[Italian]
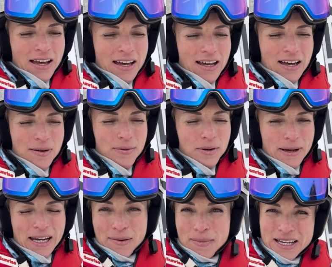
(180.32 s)
eh, per
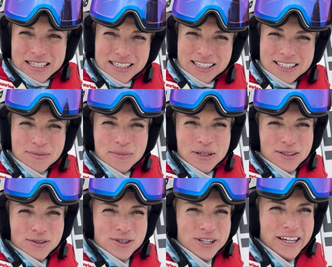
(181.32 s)
me la base è sempre
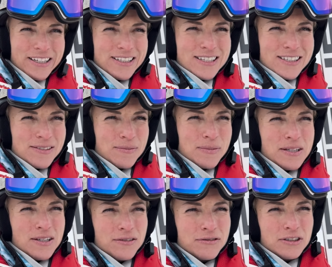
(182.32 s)
stato gigante, è sempre
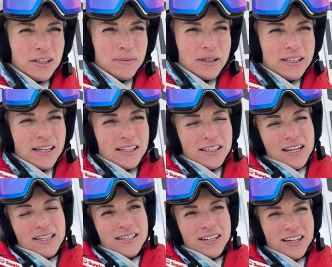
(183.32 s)
stato fondamentale di
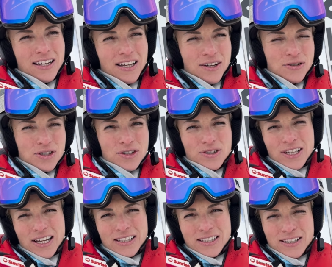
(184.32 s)
essere così
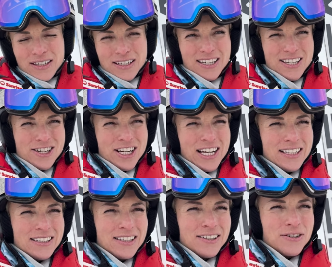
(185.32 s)
costante in, in
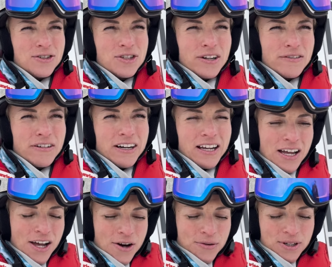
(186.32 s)
gigante, di riuscire a fare
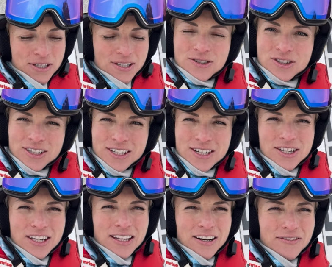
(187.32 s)
una stagione del
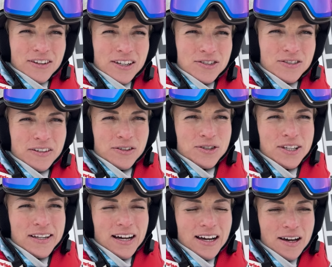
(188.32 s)
genere in ve-
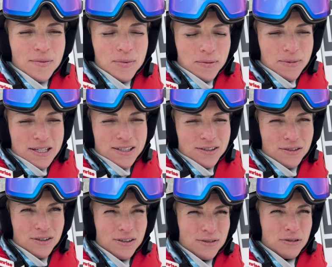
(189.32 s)
velocità, per me è
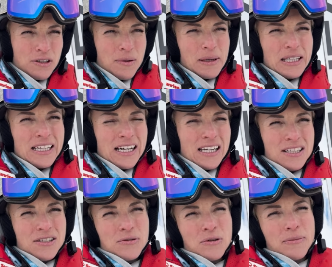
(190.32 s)
stato fondamentale,
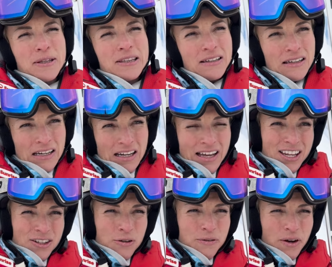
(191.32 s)
sicuramente
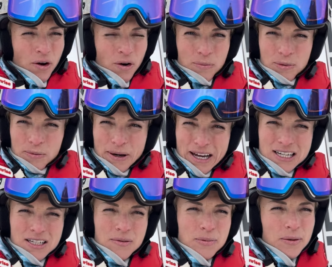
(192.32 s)
dove ho più
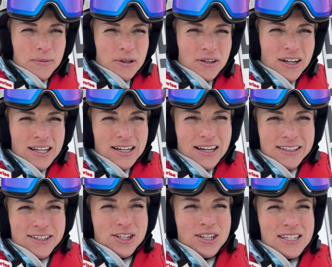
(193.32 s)
margine per migliorare la
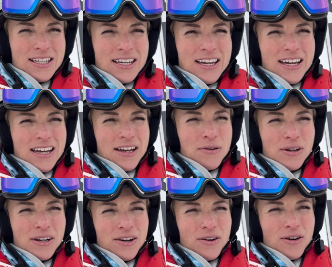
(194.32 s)
discesa, che è
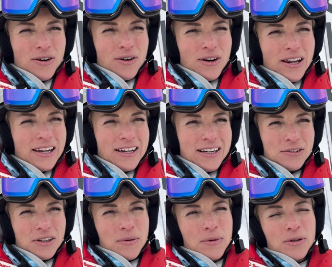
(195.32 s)
quella che ho allenato
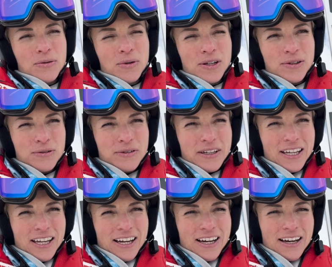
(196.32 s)
anche meno, quella
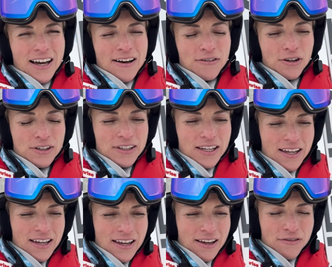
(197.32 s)
dove eh, a
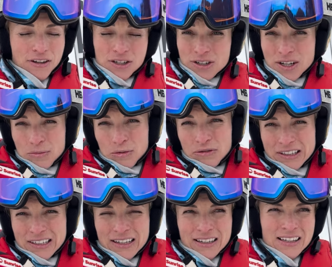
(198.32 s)
volte faccio anche più
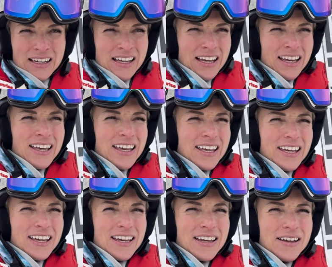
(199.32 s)
fatica
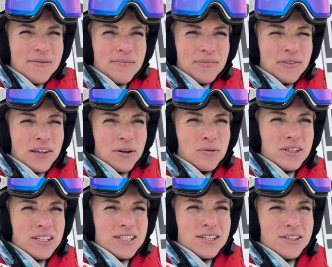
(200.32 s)
e, ehm, e
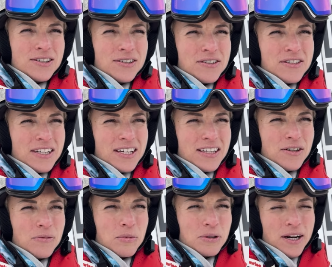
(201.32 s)
quindi se c'è una cosa che
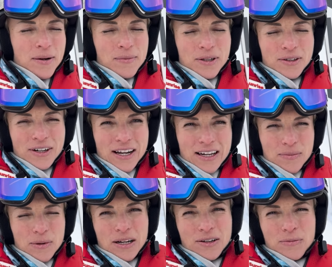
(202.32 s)
dico potrei migliorare
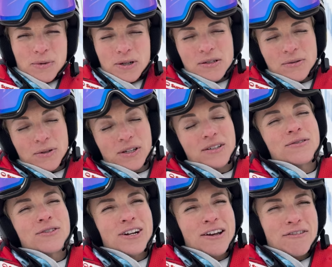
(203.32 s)
per l'anno prossimo, quello
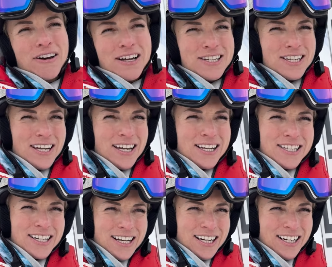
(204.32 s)
non è facile, è
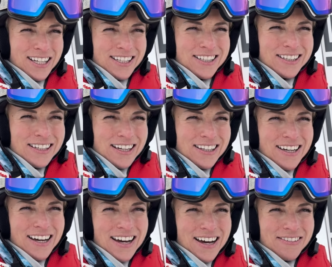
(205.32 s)
cercare i dettagli
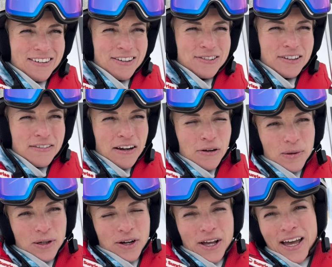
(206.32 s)
a un alto livello,
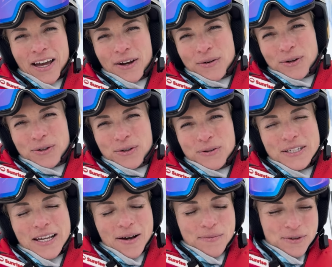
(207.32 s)
però è quello dove
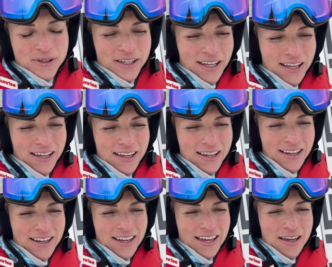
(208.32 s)
siamo
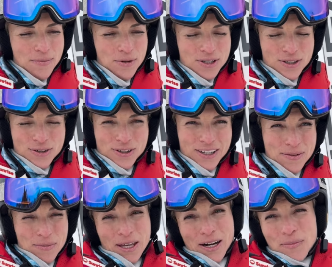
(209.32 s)
e, e che mi sento anche,
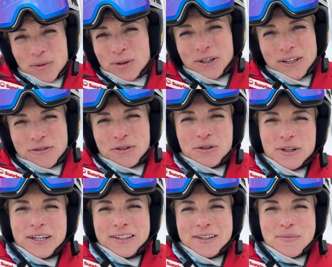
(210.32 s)
mi reputo anche
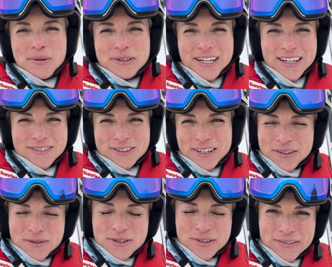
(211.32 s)
fortunata di poter lavorare a
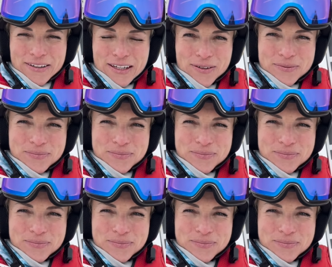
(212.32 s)
questo livello.